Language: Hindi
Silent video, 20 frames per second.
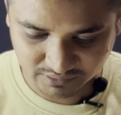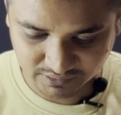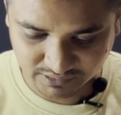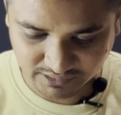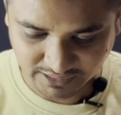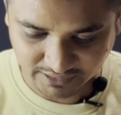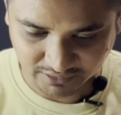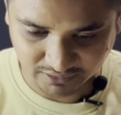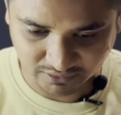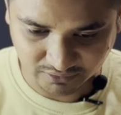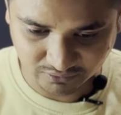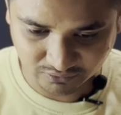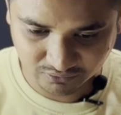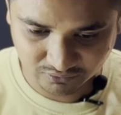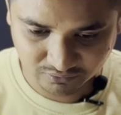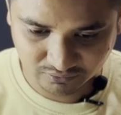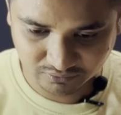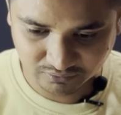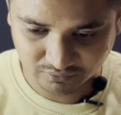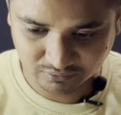सातव
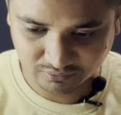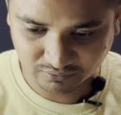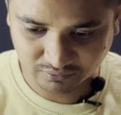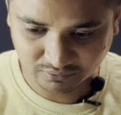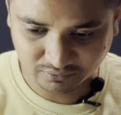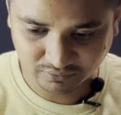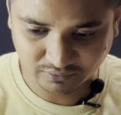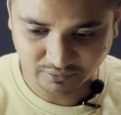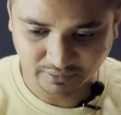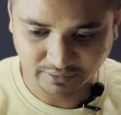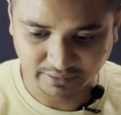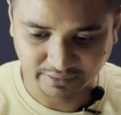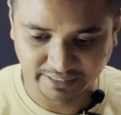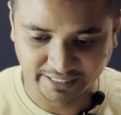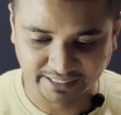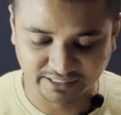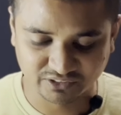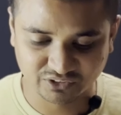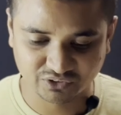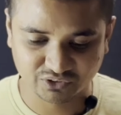
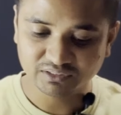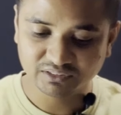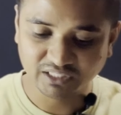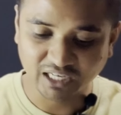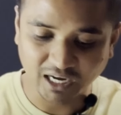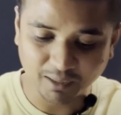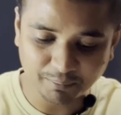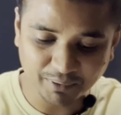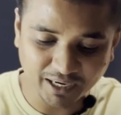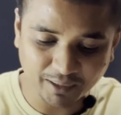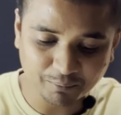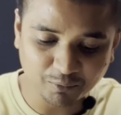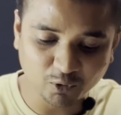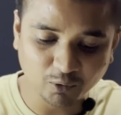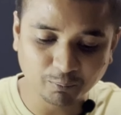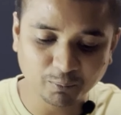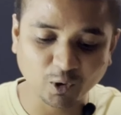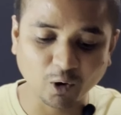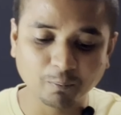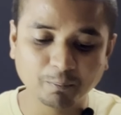नेक्स्ट यहाँ पे
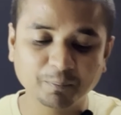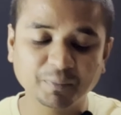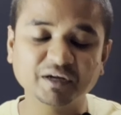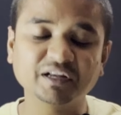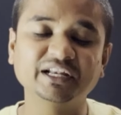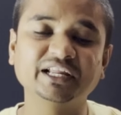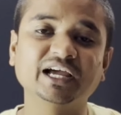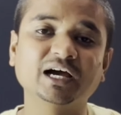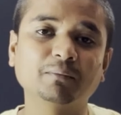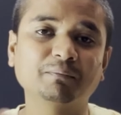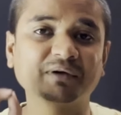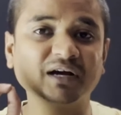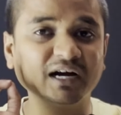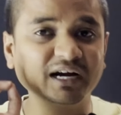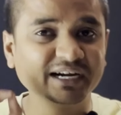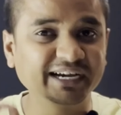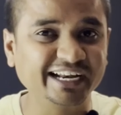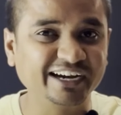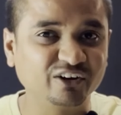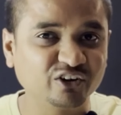आपको प्रॉपरली
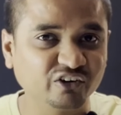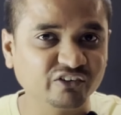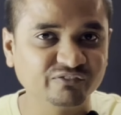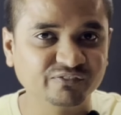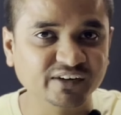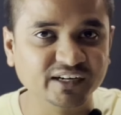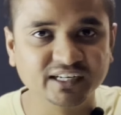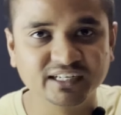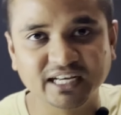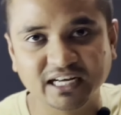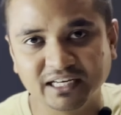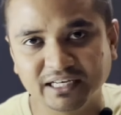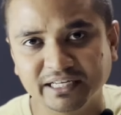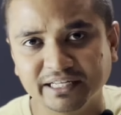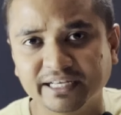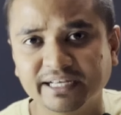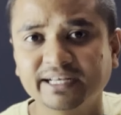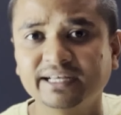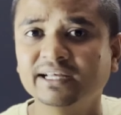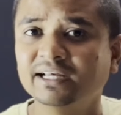आपका डेट ऑफ बर्थ
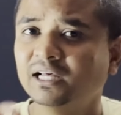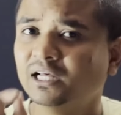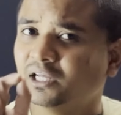डालनी है